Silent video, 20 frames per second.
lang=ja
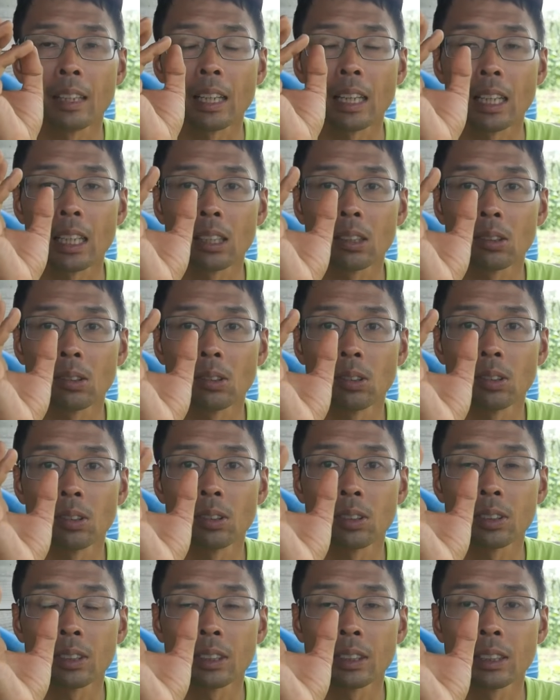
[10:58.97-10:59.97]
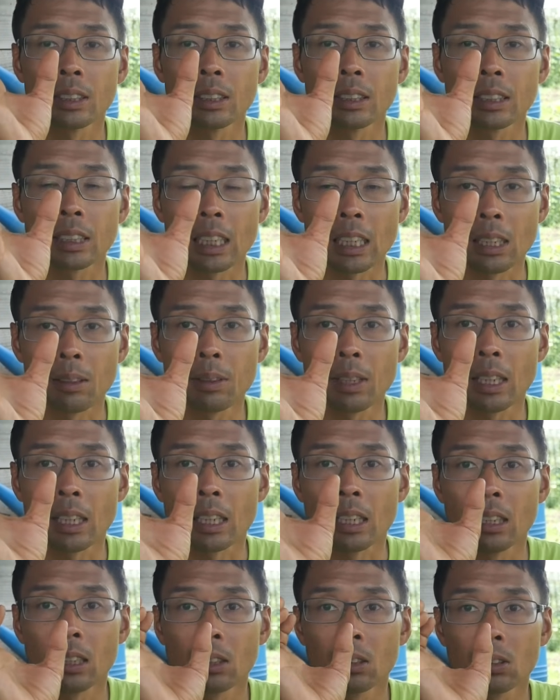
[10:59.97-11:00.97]
えっ、ー、と、種
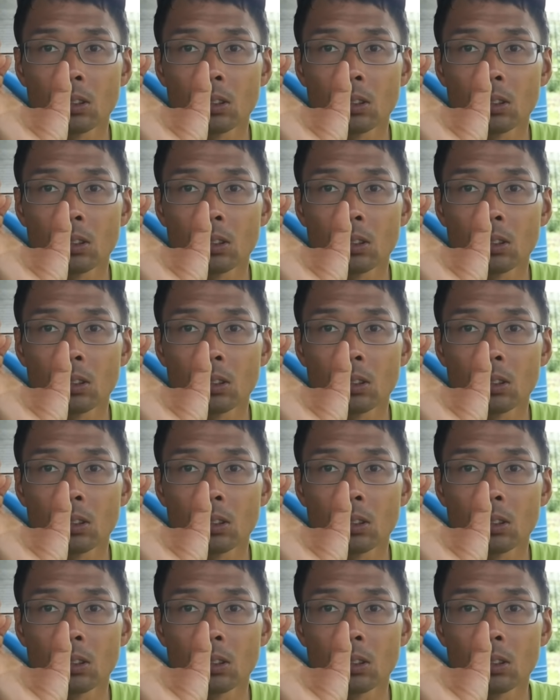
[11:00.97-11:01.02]
は、